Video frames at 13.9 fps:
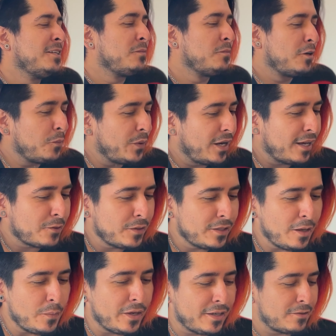Bueno, Pilar,
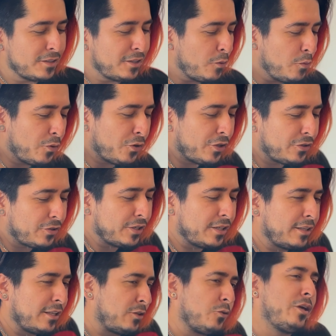cuéntame, cuéntame un poquito
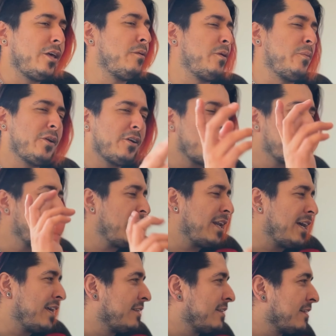de, tu vida. Primero digámosle a la
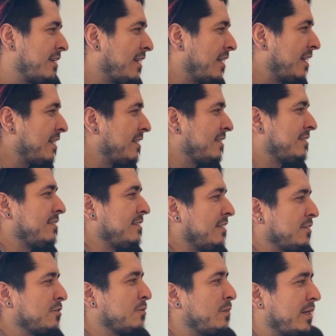gente quién eres y
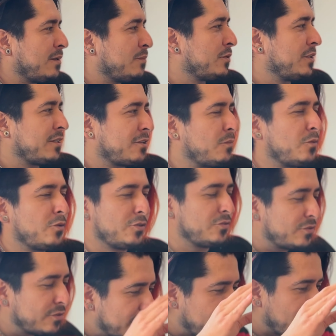eso, para poder como
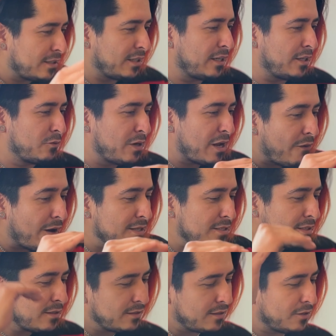ya tener una
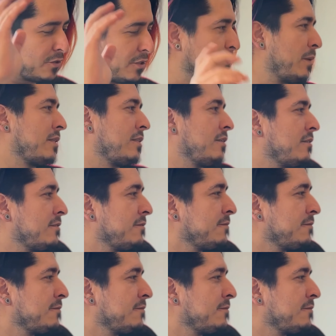base de dónde partir.